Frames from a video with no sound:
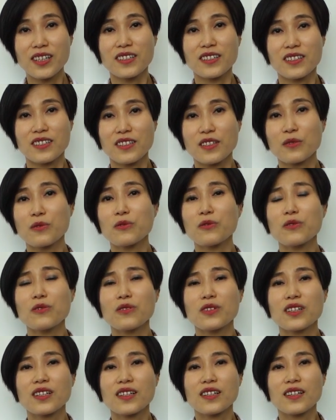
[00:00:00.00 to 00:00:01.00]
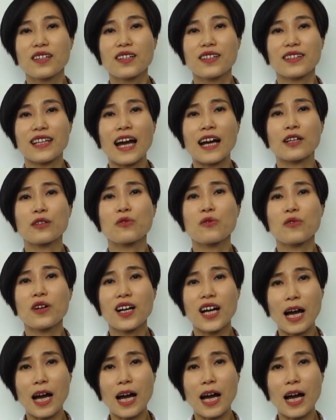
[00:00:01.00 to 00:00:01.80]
그리고 당뇨가